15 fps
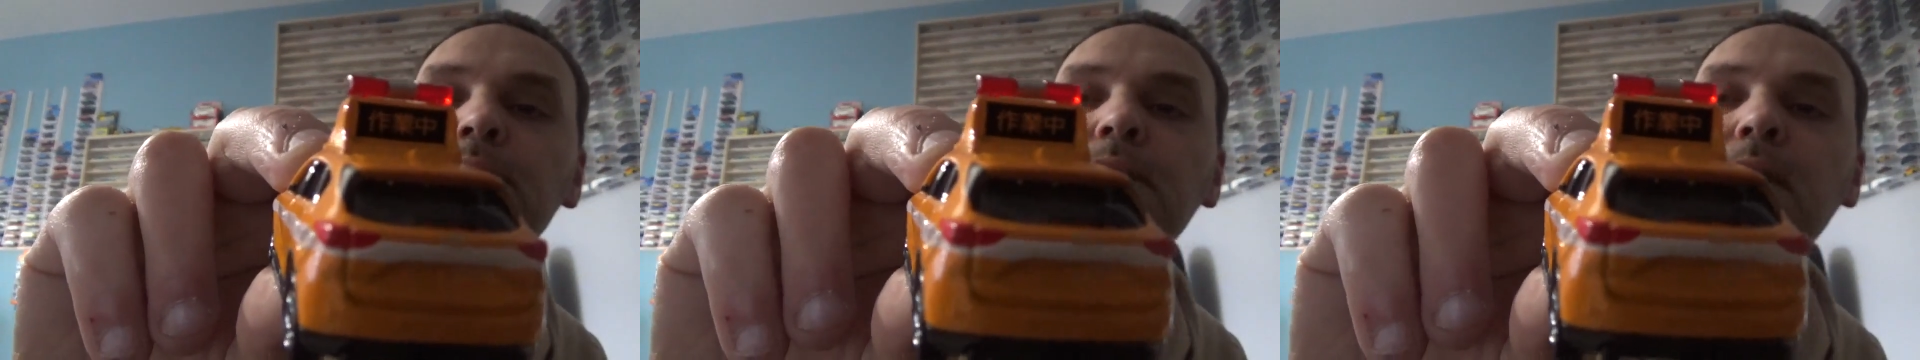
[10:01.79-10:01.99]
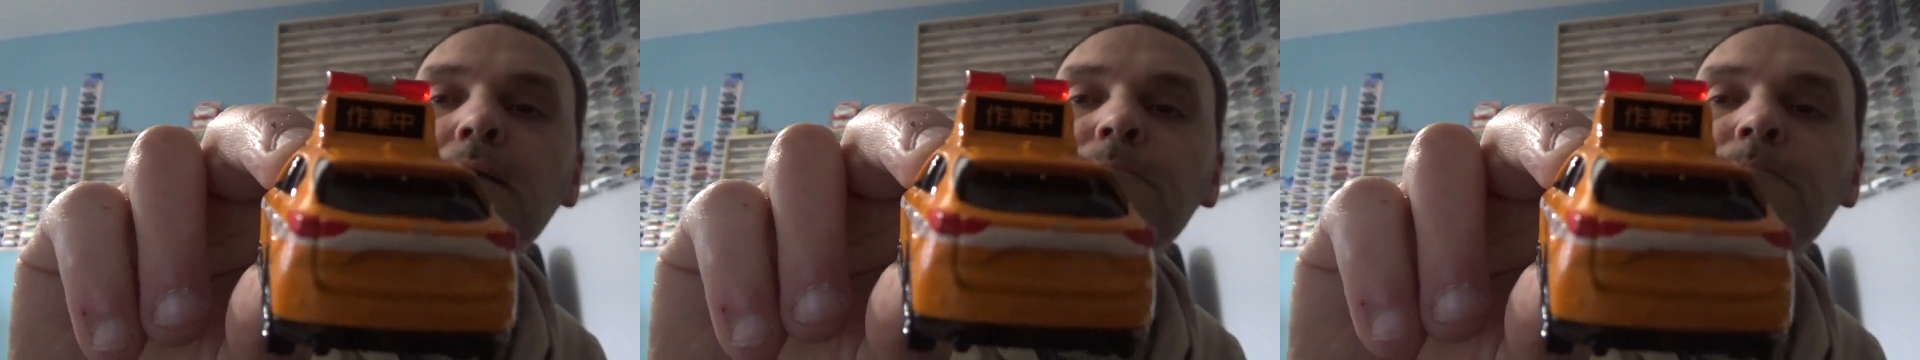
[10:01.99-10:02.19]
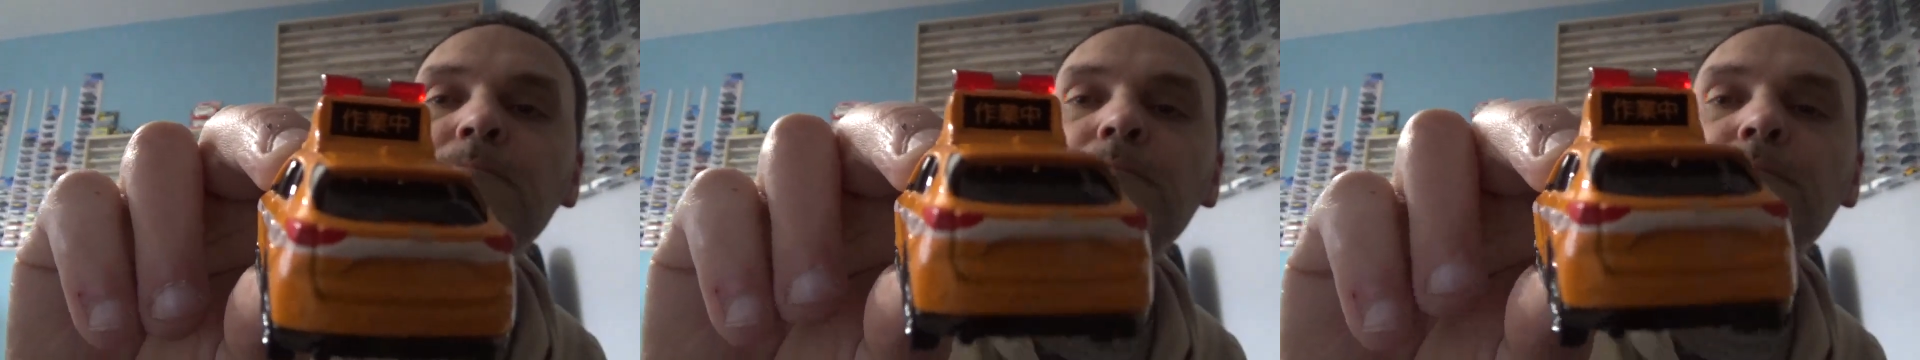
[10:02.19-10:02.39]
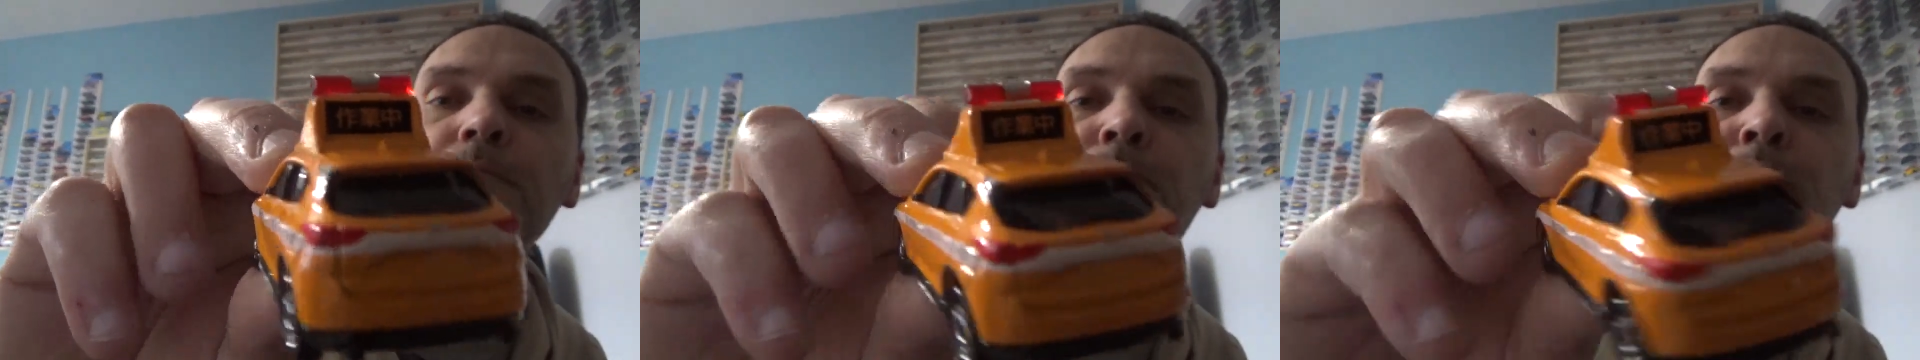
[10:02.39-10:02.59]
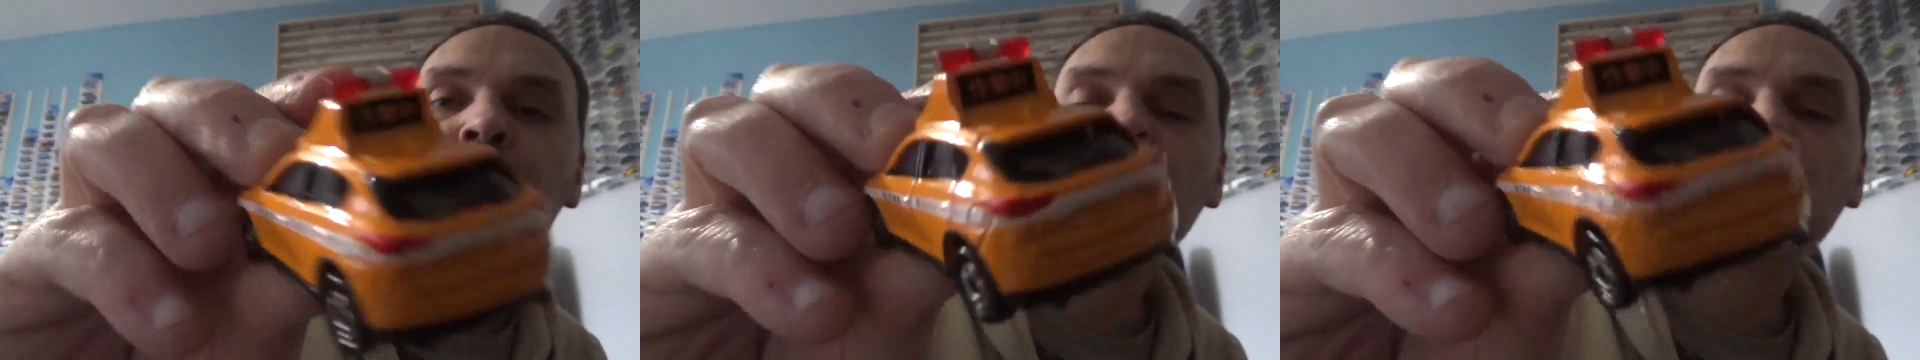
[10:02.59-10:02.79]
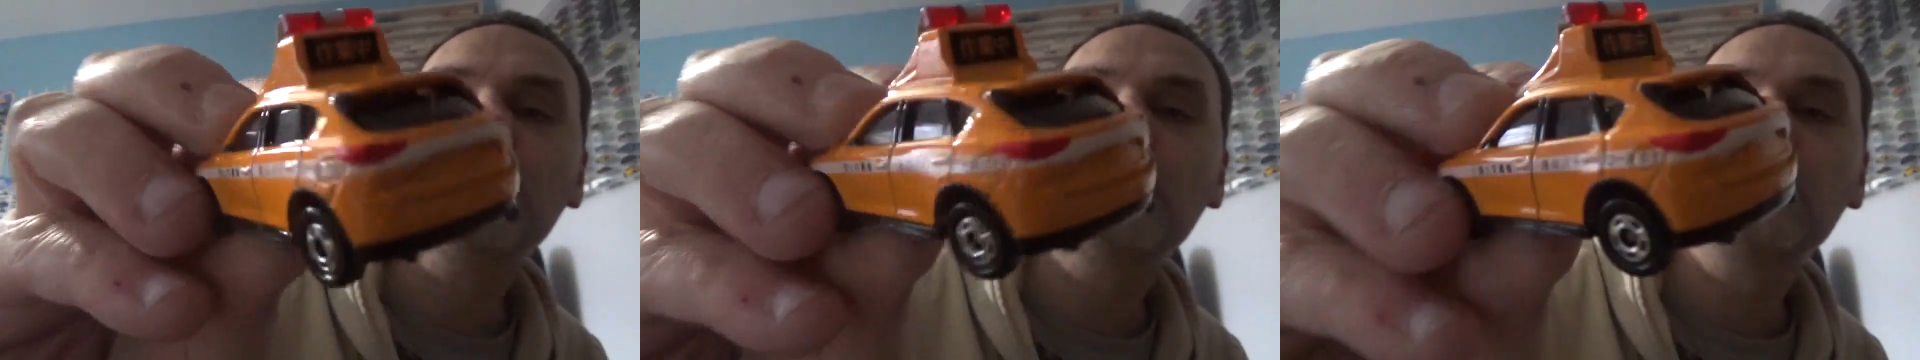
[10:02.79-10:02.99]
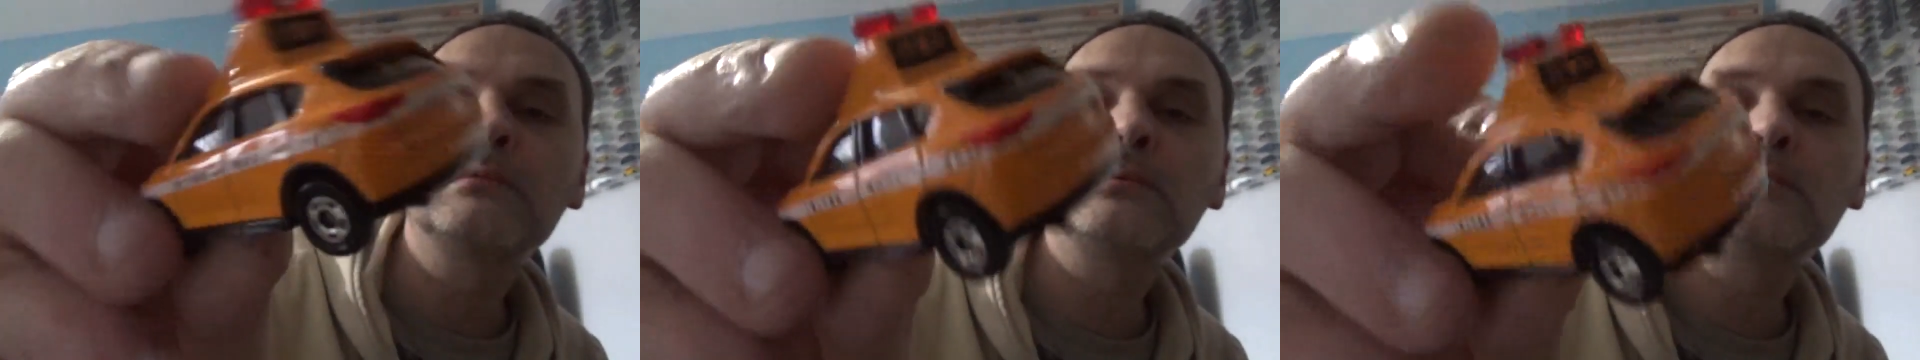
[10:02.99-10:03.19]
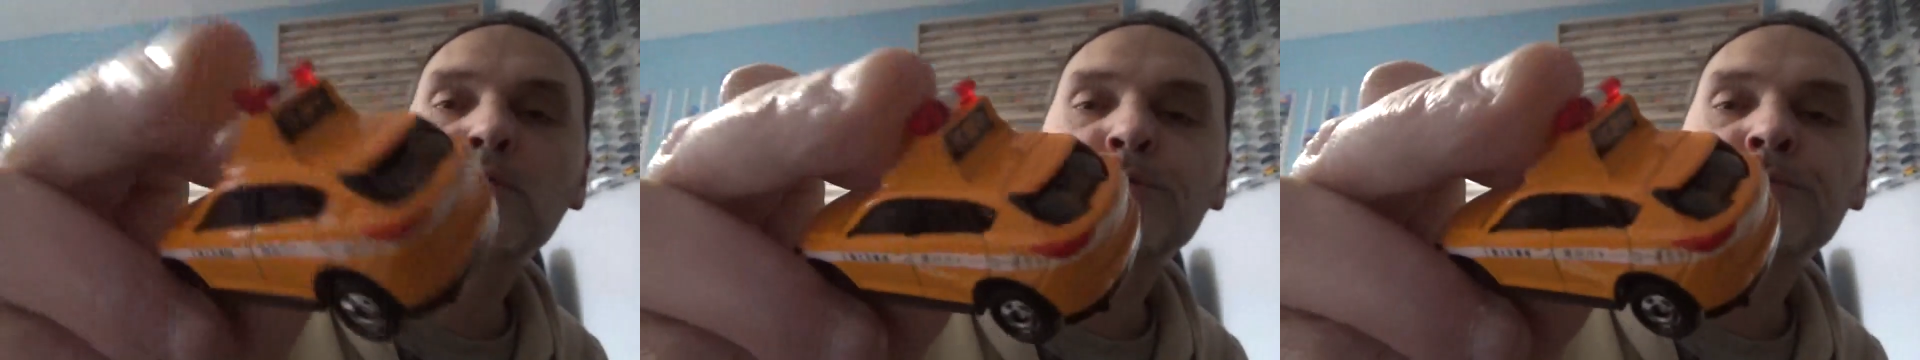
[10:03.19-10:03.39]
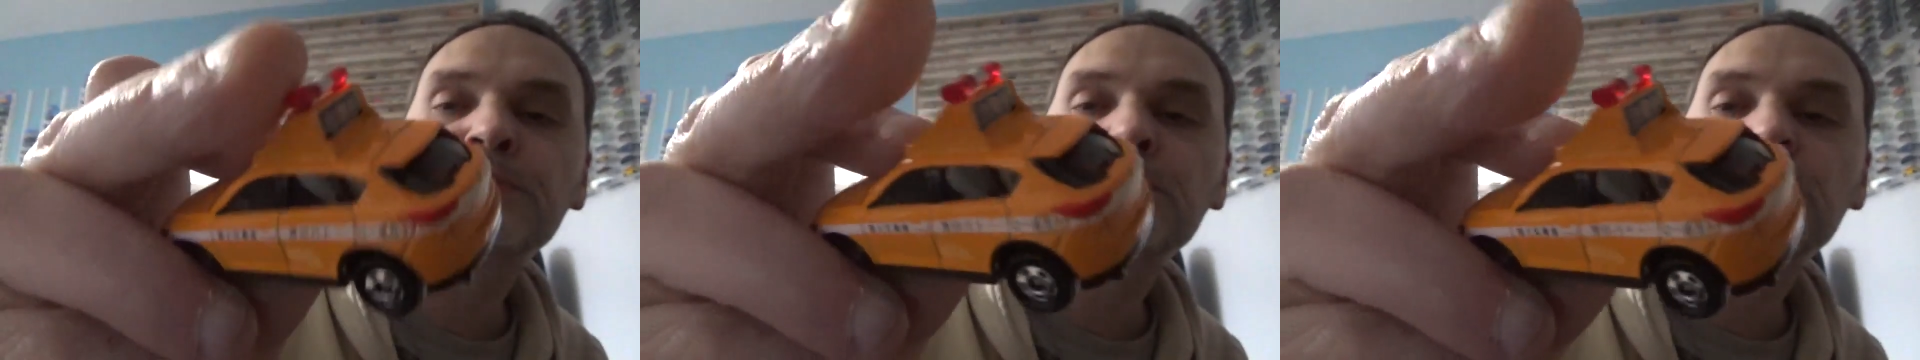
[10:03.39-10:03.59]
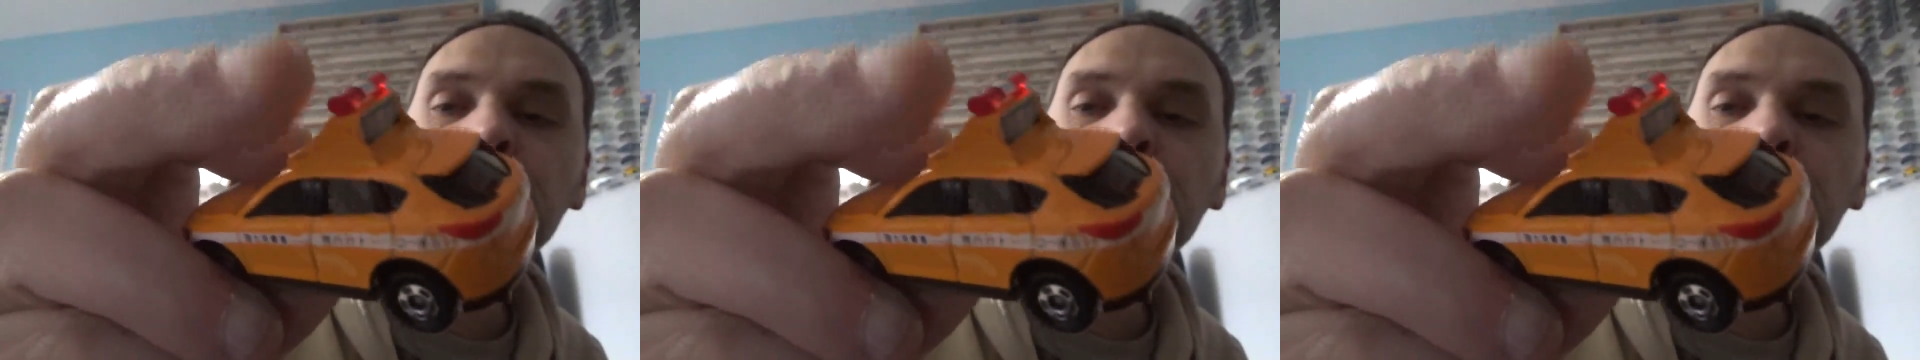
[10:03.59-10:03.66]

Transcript: dran. Ja, oben sind die